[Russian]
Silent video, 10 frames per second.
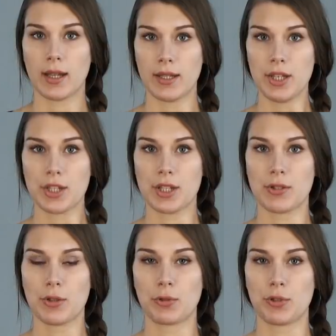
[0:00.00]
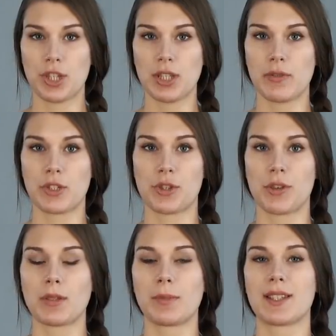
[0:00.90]
Конечно, стоит учитывать, что
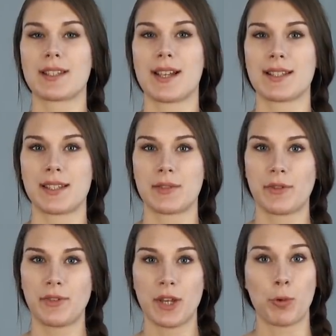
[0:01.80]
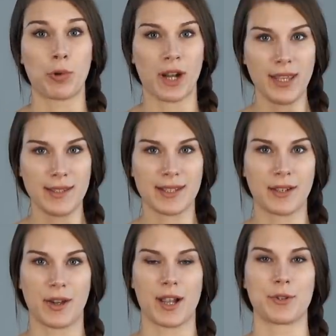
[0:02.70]
это было сказано в эфире
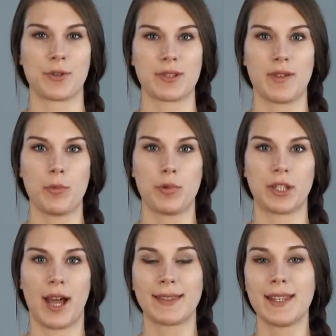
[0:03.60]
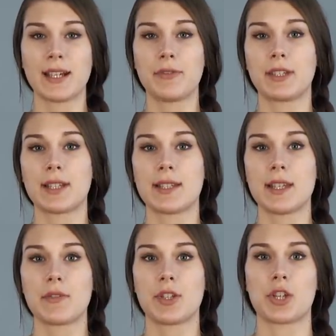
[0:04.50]
украинского радио «Свобода», однако
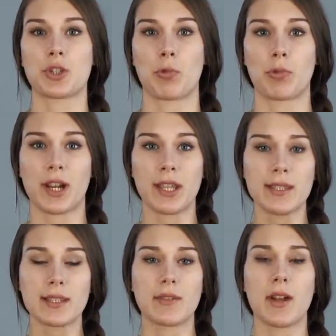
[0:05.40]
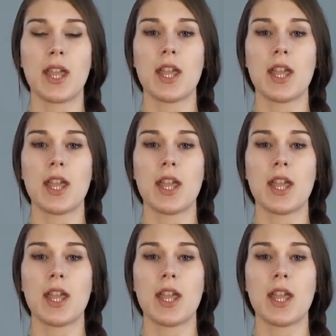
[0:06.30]
финансирование что украинского,